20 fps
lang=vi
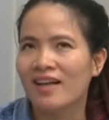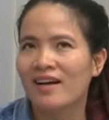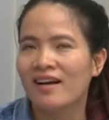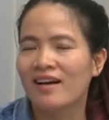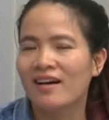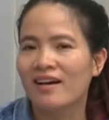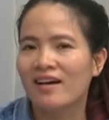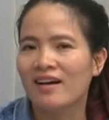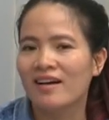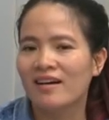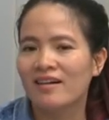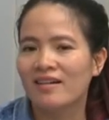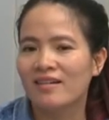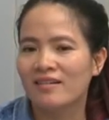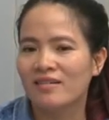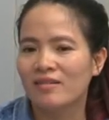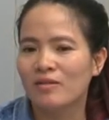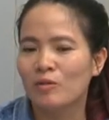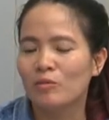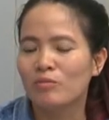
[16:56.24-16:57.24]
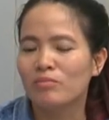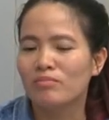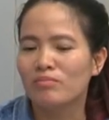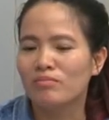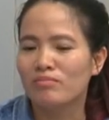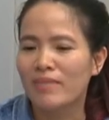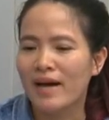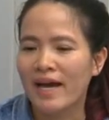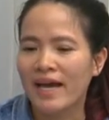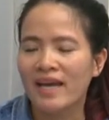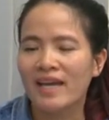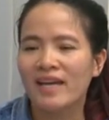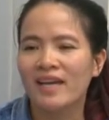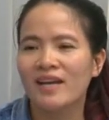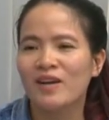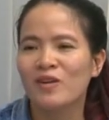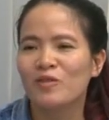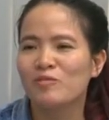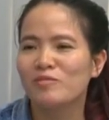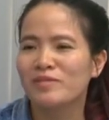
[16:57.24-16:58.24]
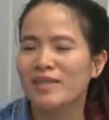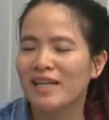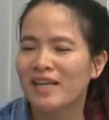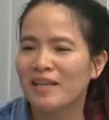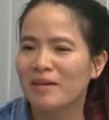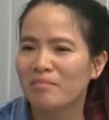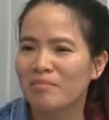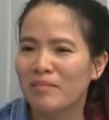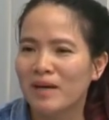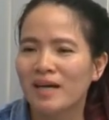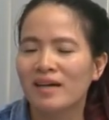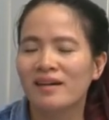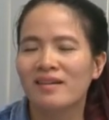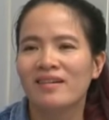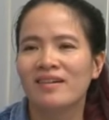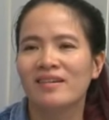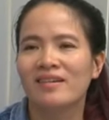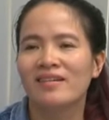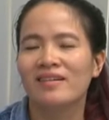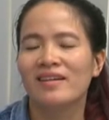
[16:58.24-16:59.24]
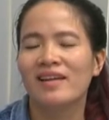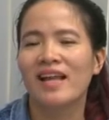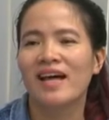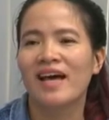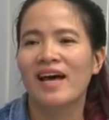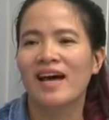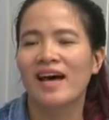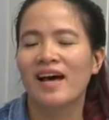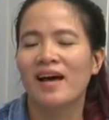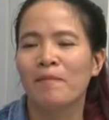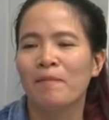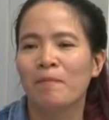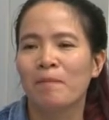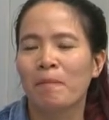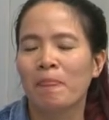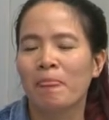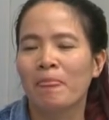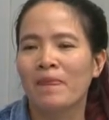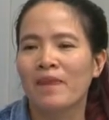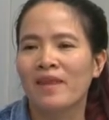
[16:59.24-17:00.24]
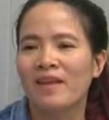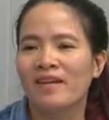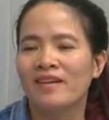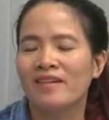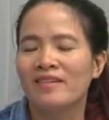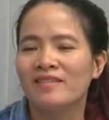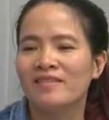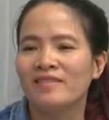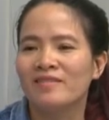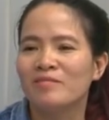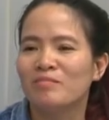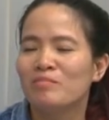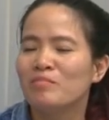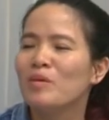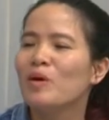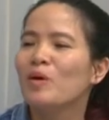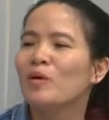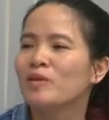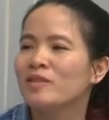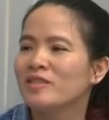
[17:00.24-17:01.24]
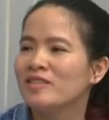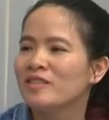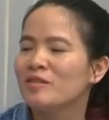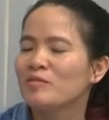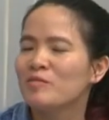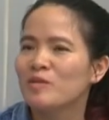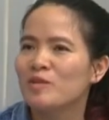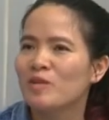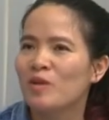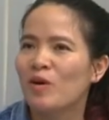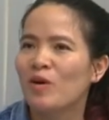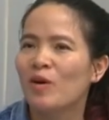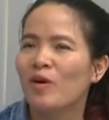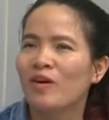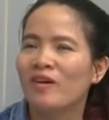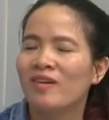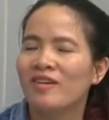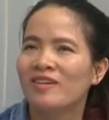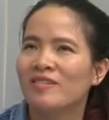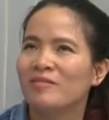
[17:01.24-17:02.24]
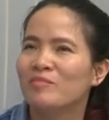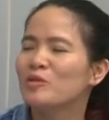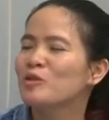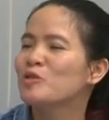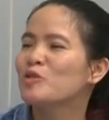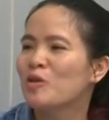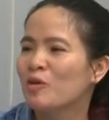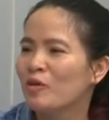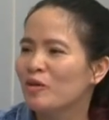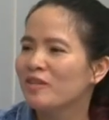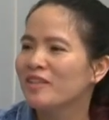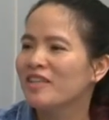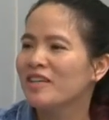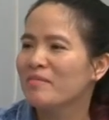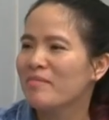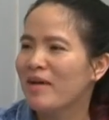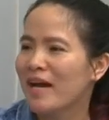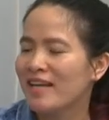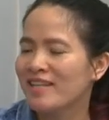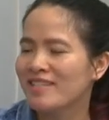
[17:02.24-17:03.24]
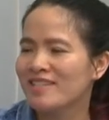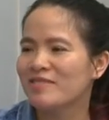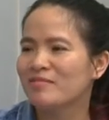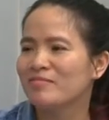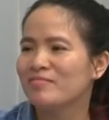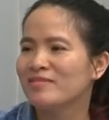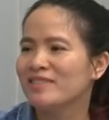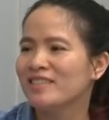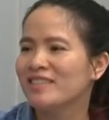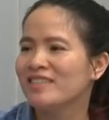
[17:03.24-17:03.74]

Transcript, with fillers: uh, cũng may cũng rất là mừng là uh, một trong số một số những bạn trong